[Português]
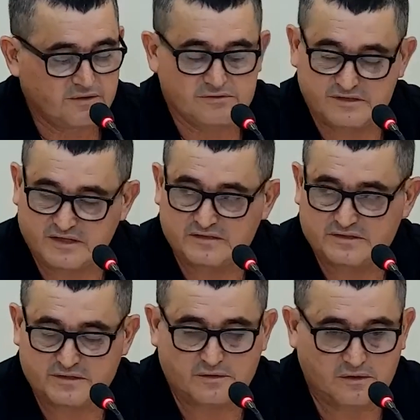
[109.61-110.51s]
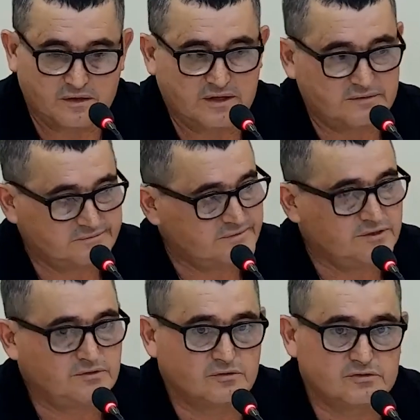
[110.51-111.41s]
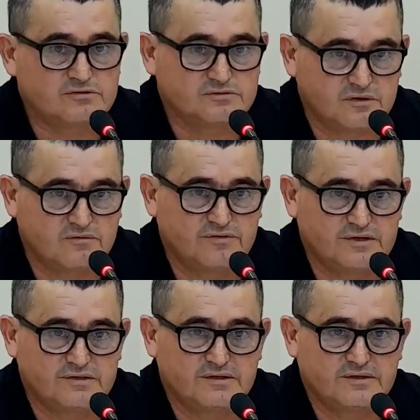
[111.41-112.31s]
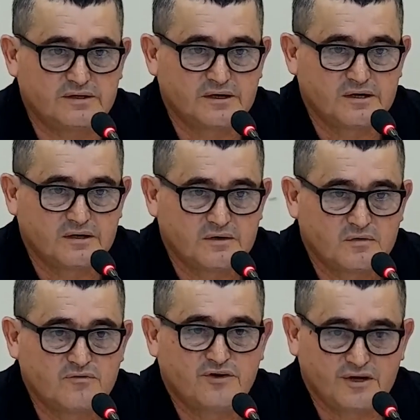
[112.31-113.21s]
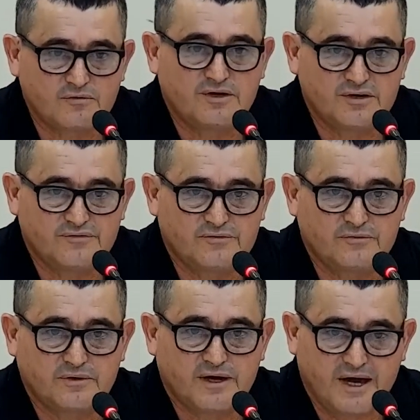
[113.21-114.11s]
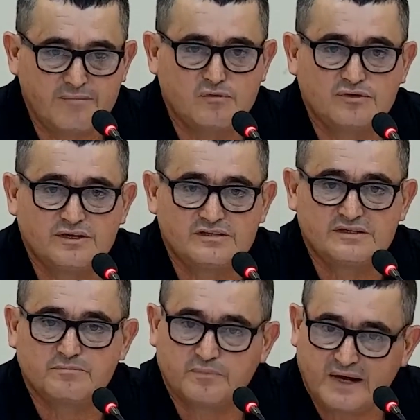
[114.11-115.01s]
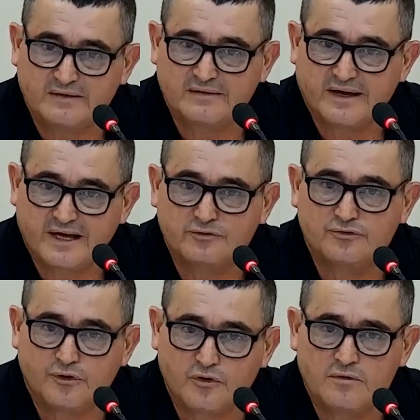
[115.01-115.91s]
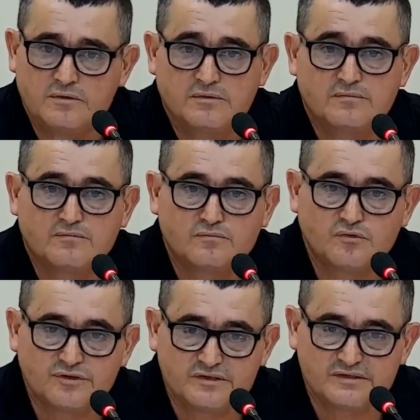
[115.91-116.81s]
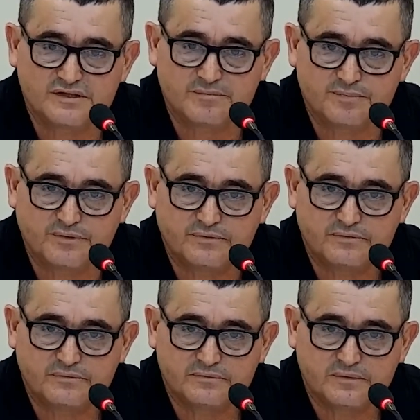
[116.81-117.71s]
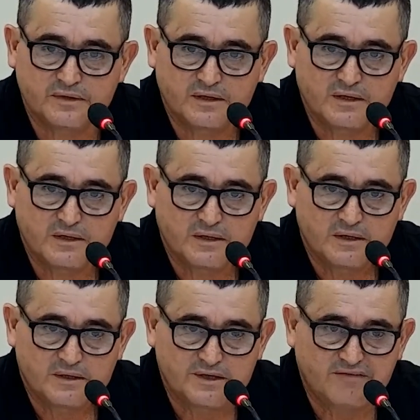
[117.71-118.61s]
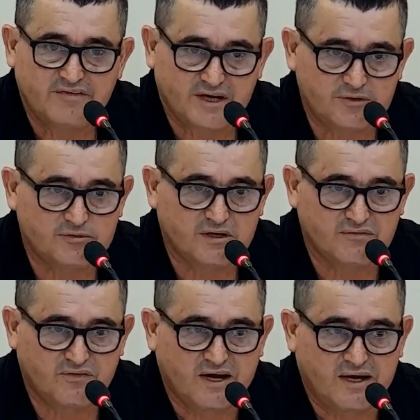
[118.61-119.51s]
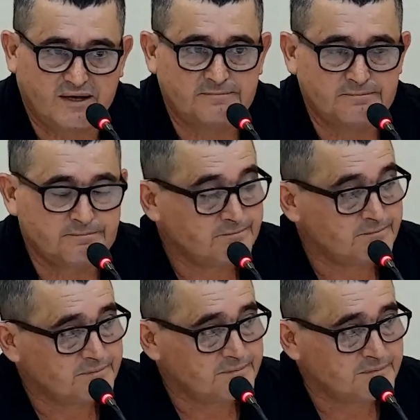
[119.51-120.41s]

eu quero dizer à senhora e todos os ouvintes, o frigorífico é municipal, é do município. E a vereadora fala,